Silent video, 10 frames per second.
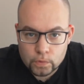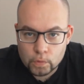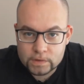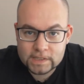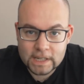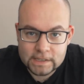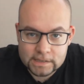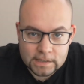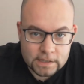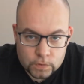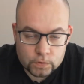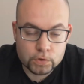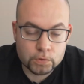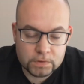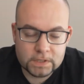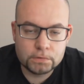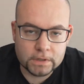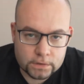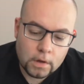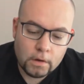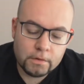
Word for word: haute qualité dans ce genre de situation.